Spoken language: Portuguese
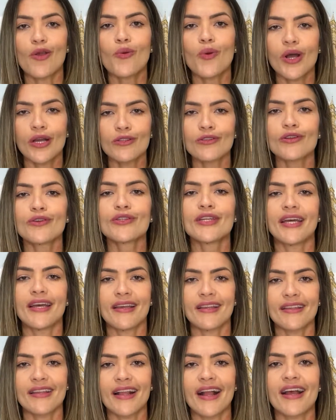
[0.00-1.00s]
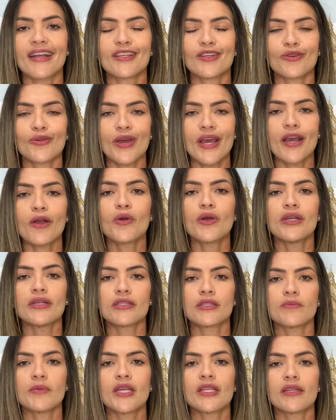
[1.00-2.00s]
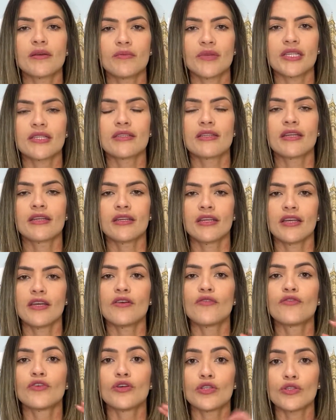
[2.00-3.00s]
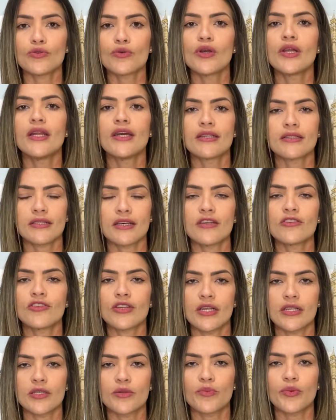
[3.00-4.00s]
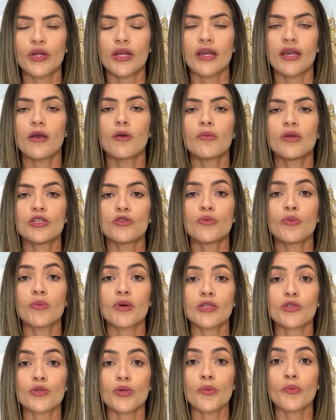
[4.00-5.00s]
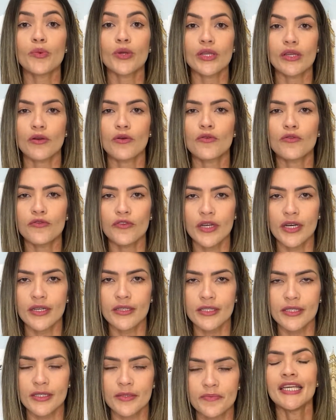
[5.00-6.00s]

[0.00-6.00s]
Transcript: quando eu der entrada no reconhecimento da minha cidadania, eu vou escolher essa agência, porque realmente me passou muita confiança.